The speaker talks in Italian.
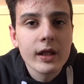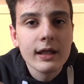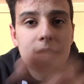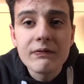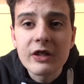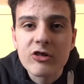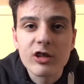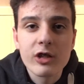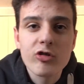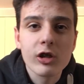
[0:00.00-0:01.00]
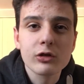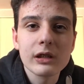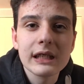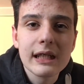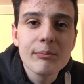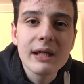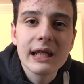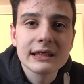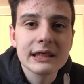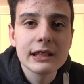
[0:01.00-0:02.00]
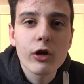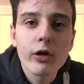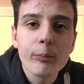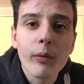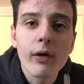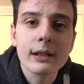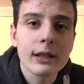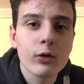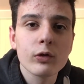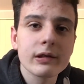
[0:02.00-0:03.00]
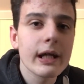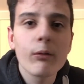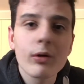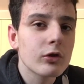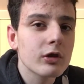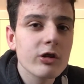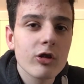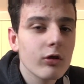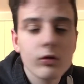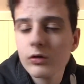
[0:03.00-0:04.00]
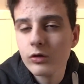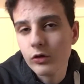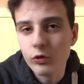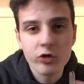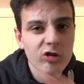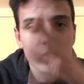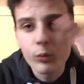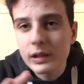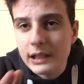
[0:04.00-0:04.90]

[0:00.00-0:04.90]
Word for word: Invece i giocatori del Milan se tirano in porta con 3, 4 o 5